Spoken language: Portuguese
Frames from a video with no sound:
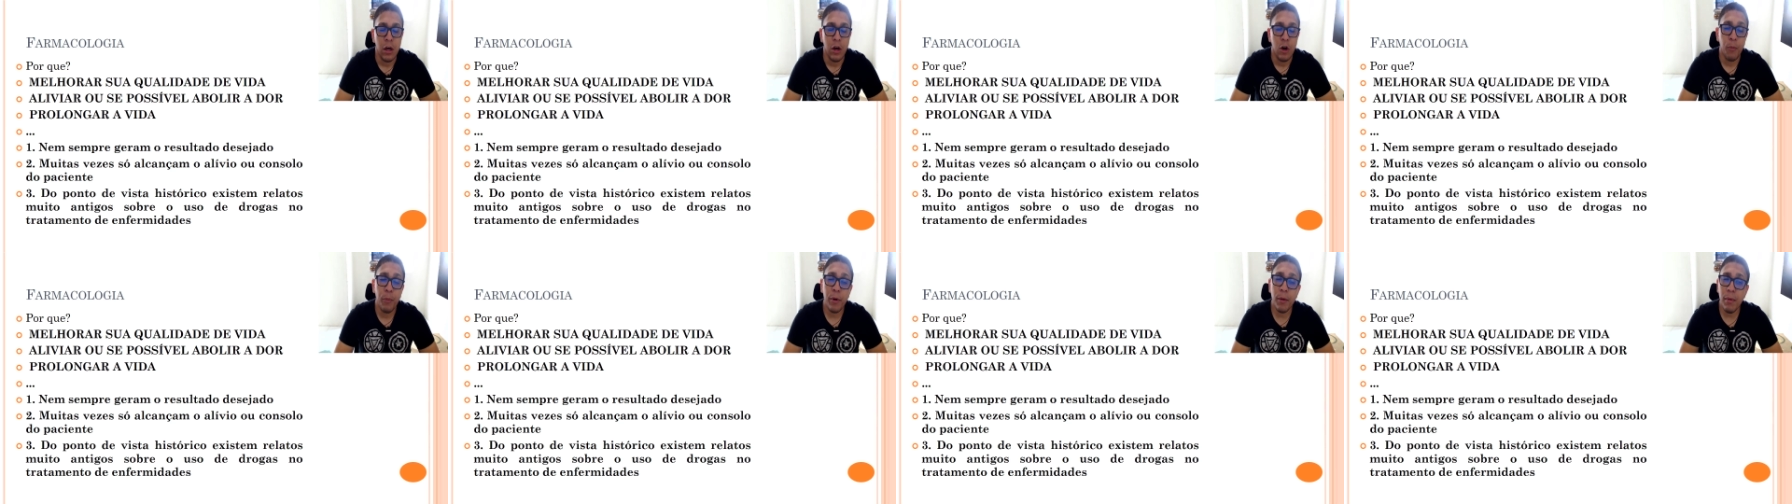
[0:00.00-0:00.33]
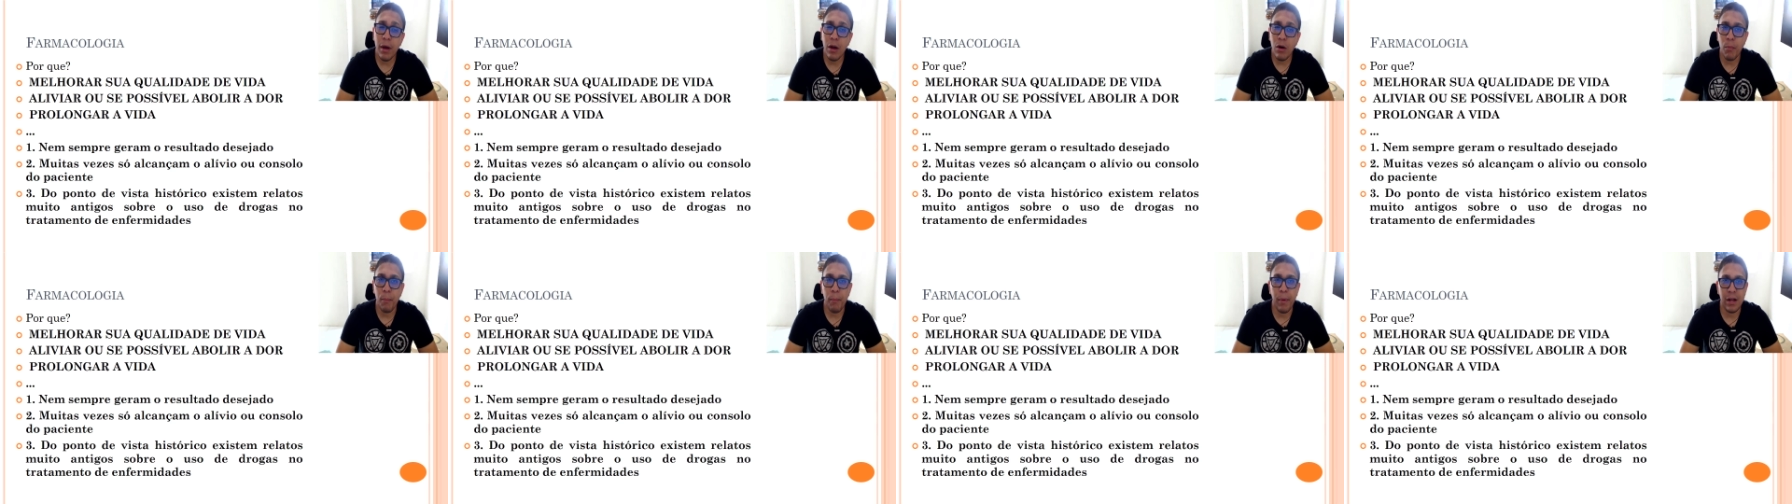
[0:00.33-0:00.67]
O
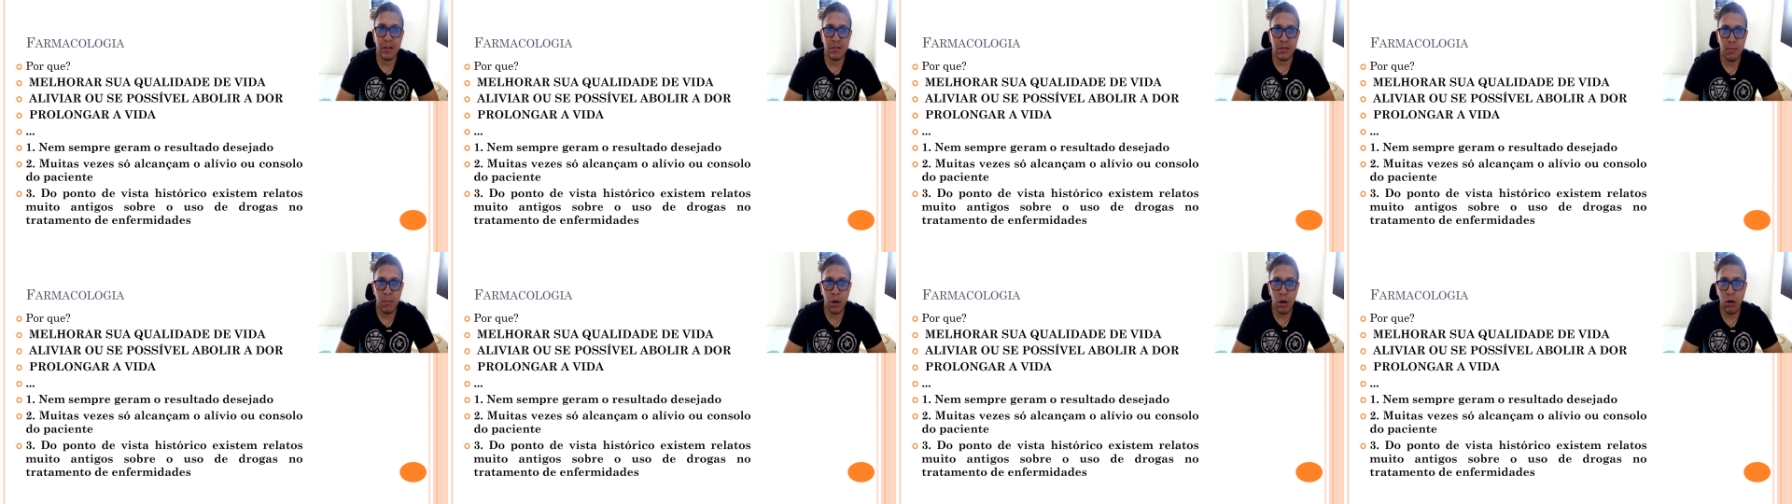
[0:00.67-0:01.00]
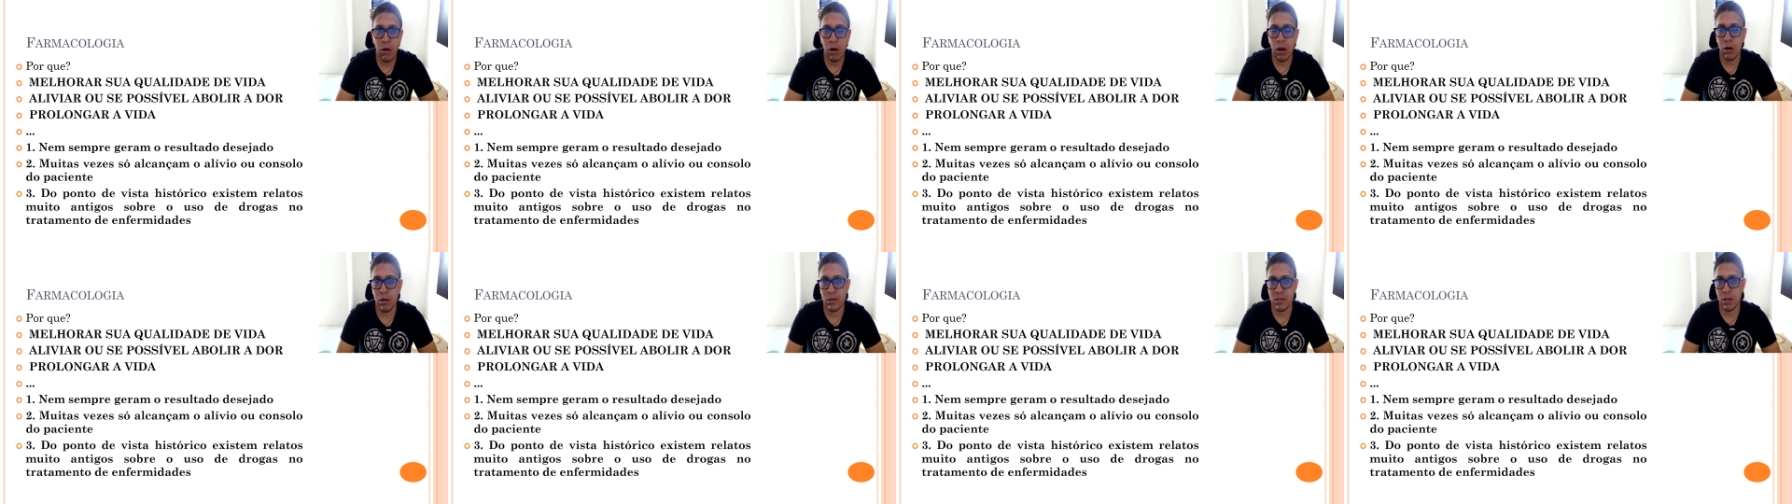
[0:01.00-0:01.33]
primeiro passo é
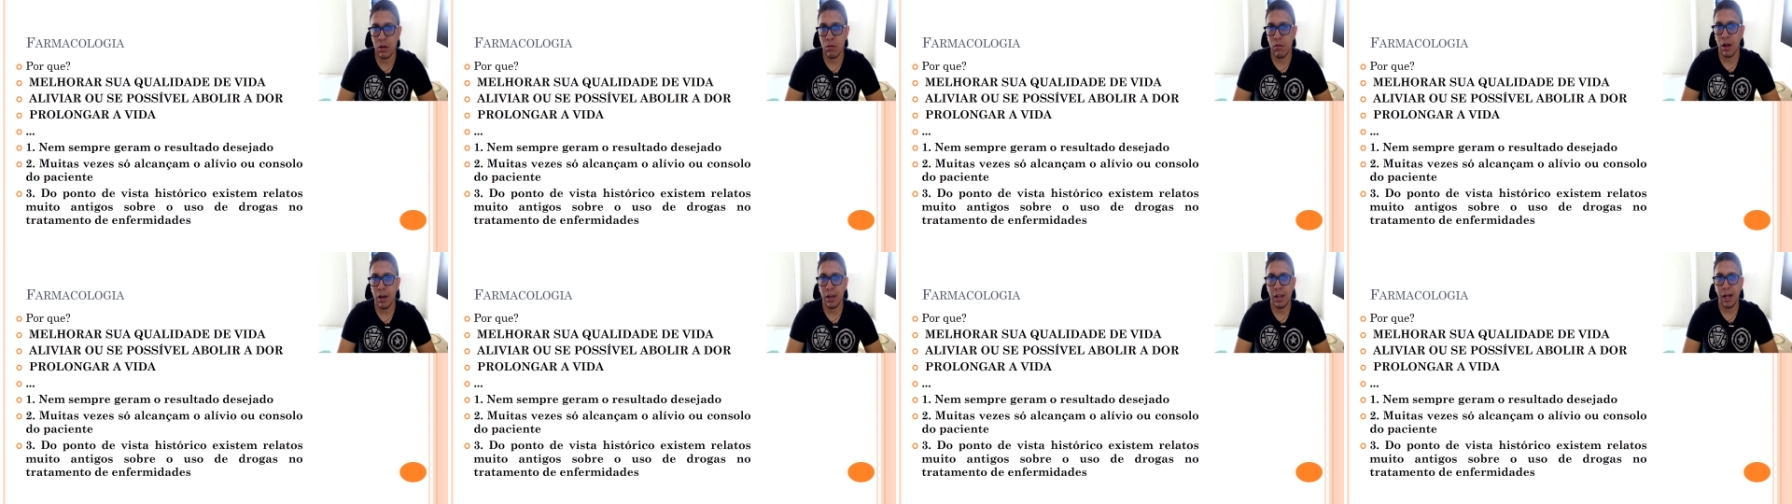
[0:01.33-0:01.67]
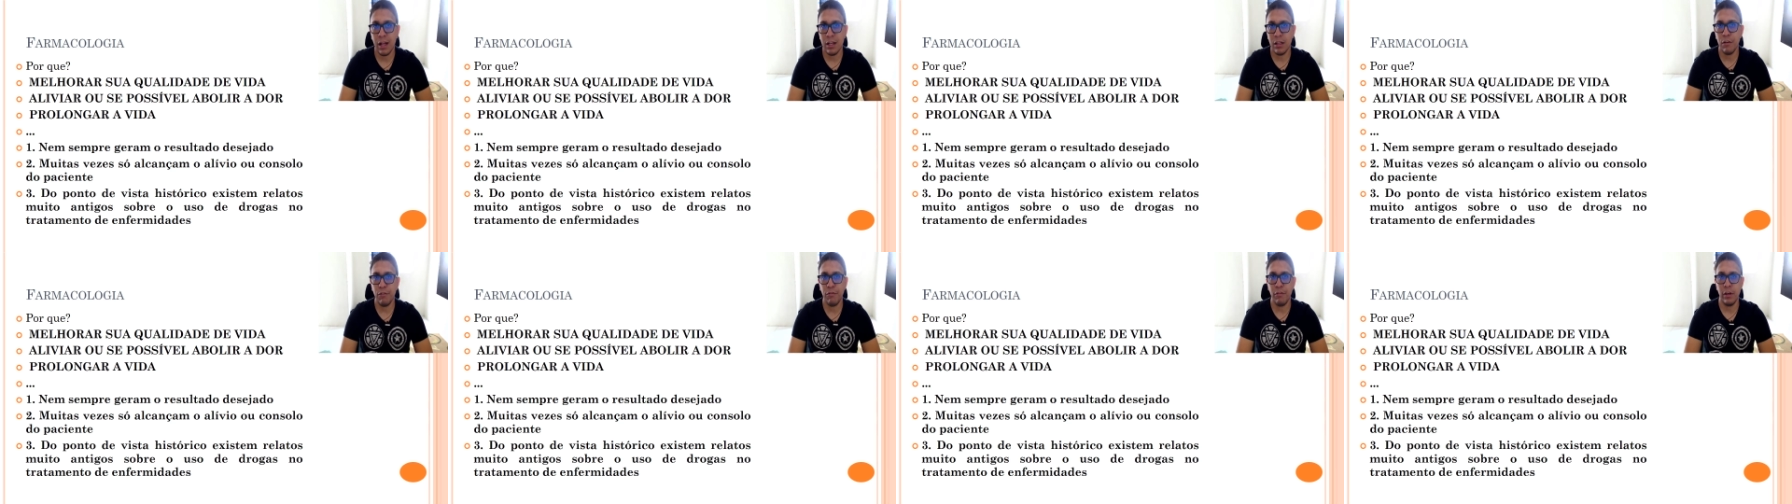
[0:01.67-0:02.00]
melhorar nossa
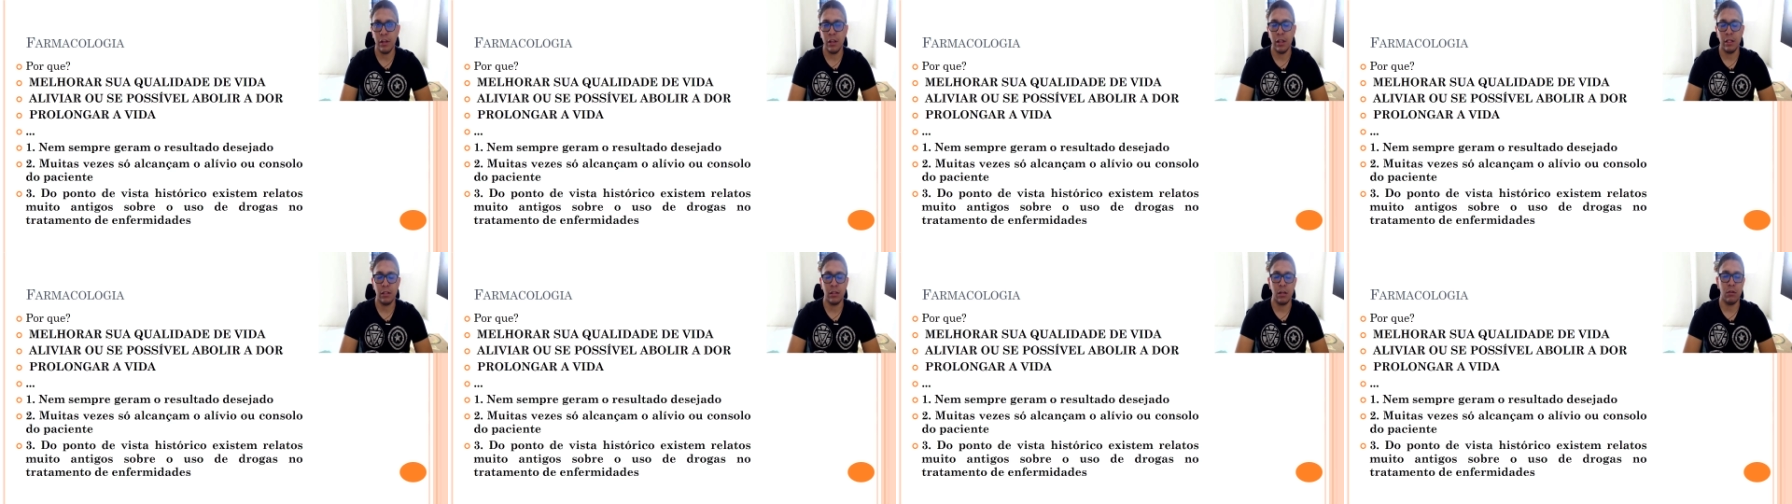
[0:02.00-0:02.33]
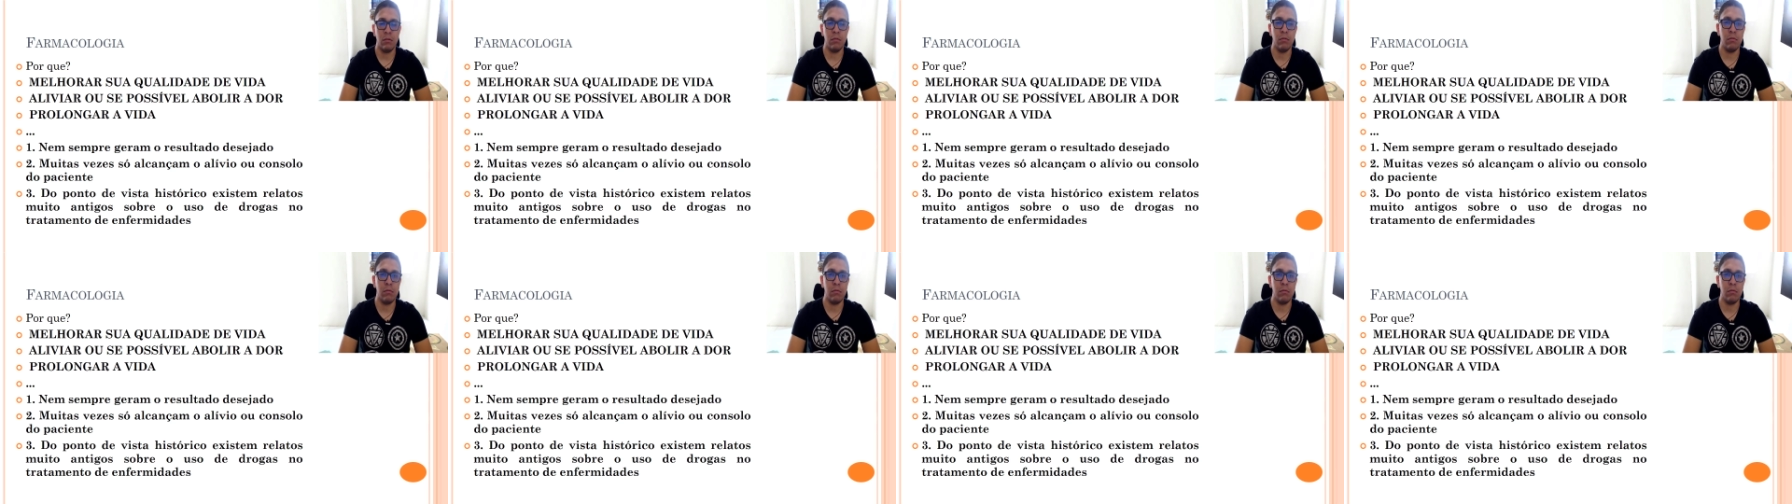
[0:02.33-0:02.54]
qualidade de vida, então